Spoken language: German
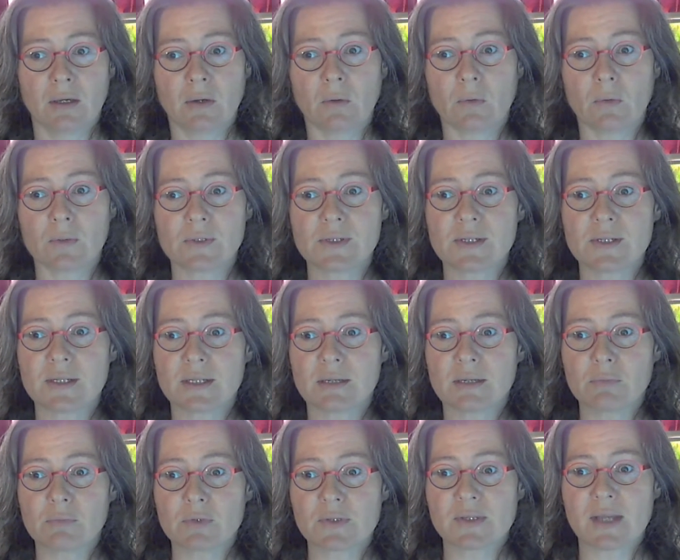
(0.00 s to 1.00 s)
Und ihr
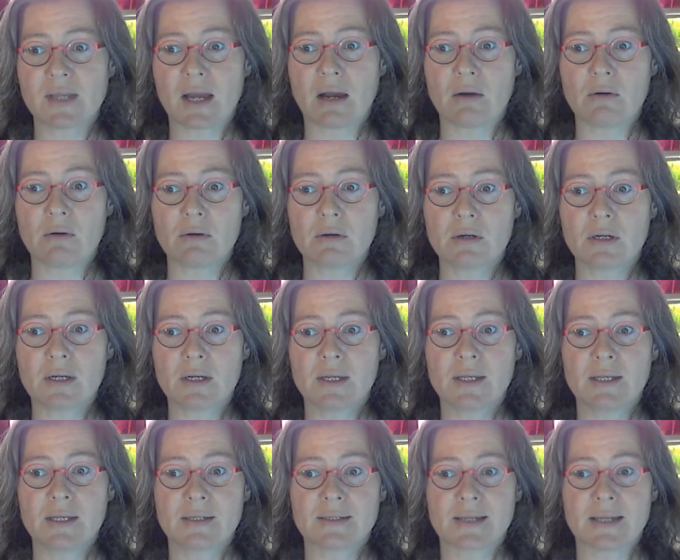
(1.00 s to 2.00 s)
müsst ja auch
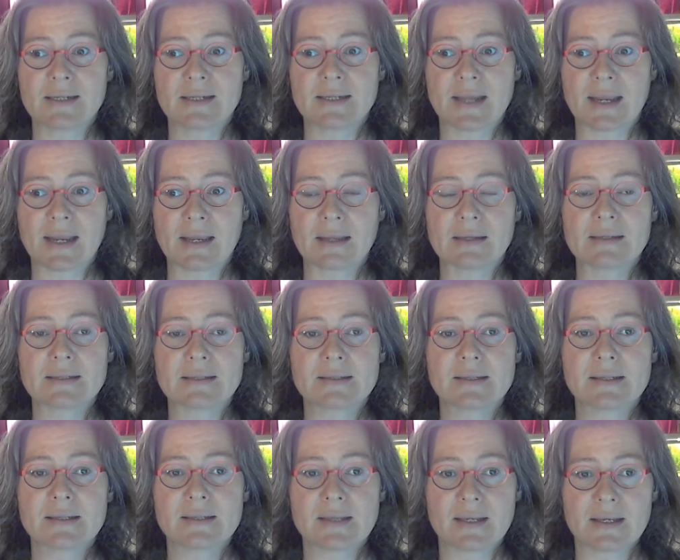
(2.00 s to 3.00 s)
daran denken, dass
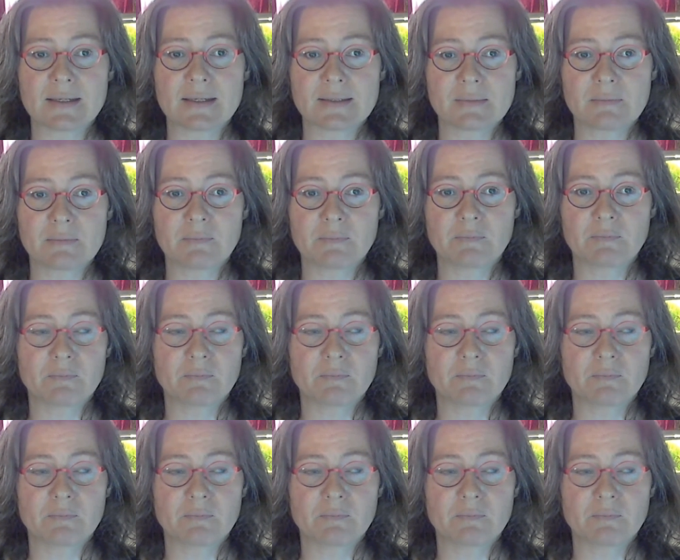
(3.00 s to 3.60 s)
diese ersten